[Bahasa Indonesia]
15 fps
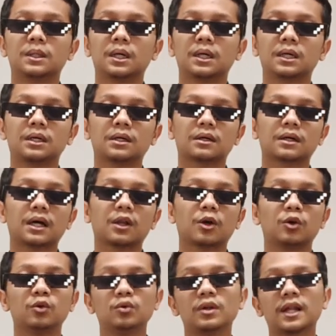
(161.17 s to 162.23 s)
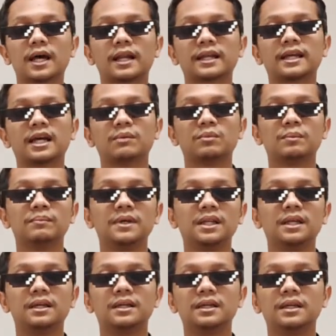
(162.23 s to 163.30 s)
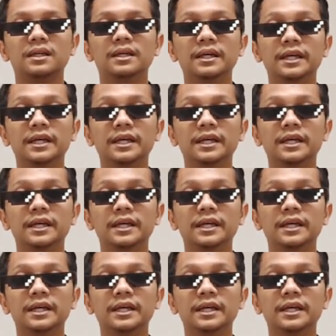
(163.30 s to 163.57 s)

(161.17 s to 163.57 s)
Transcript: e, kalau ular yang memiliki